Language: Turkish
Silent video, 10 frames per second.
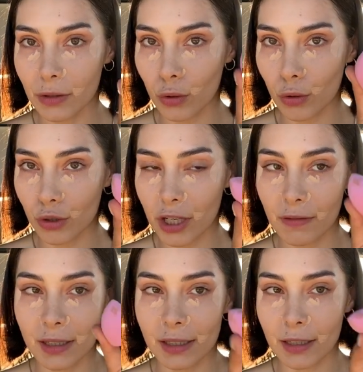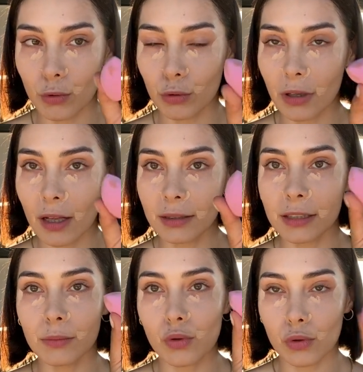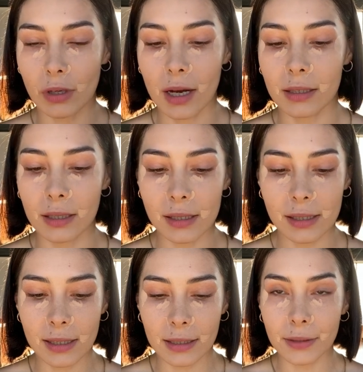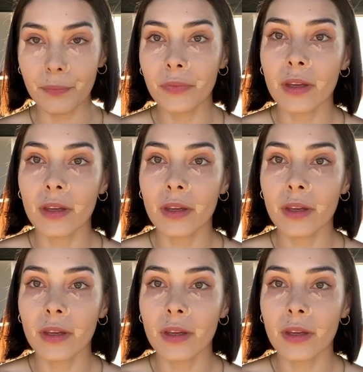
göz çevresine kullandığım süngerde hazırladım.